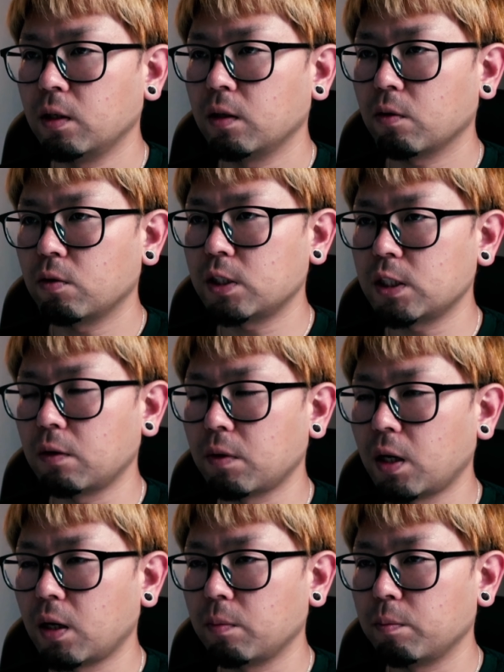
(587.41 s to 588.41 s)
こちらは
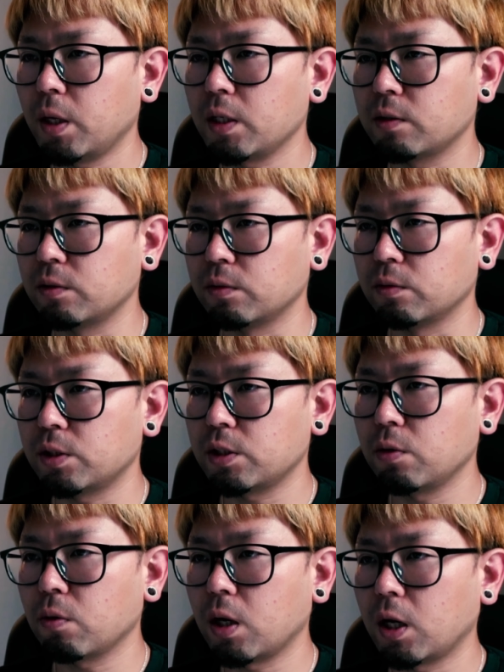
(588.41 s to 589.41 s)
マイク後ろ
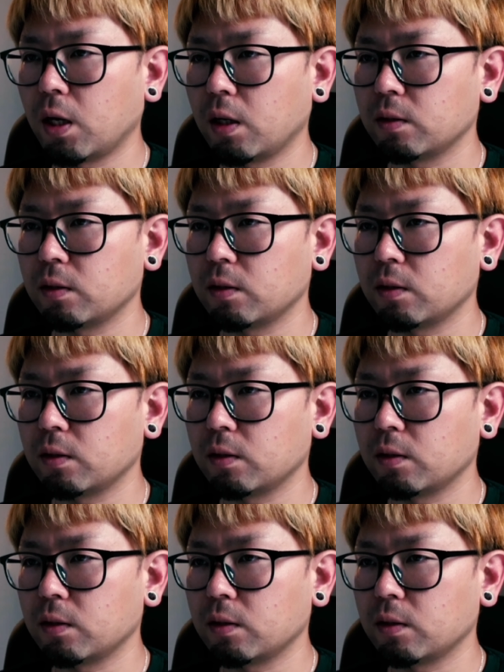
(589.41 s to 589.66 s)
から